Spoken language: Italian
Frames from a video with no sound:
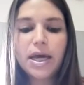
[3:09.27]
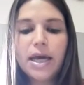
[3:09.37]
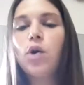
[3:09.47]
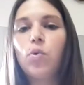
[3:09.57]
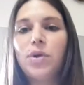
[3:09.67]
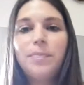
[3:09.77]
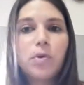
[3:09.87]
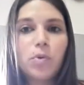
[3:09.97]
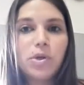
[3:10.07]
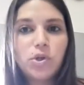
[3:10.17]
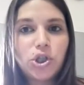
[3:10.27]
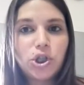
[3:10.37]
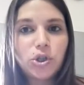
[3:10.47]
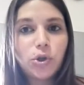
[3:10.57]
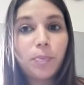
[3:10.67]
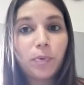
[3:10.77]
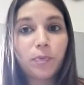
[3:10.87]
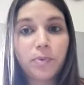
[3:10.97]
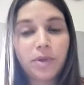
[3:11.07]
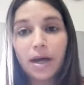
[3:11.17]
e quindi per questo ho deciso di
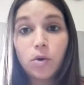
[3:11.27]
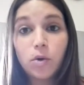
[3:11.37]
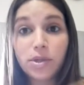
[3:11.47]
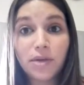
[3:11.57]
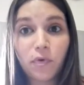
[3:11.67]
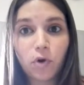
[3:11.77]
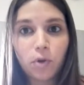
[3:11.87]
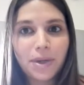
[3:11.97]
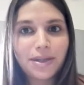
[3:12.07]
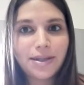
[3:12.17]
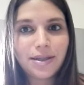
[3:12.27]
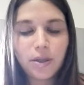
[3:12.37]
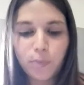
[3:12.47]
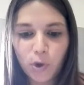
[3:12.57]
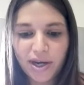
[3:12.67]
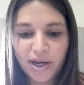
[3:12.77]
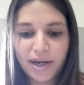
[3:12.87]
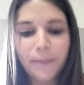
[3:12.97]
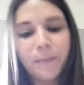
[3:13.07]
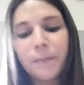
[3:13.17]
portare questi format nel mio
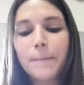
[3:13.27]
canale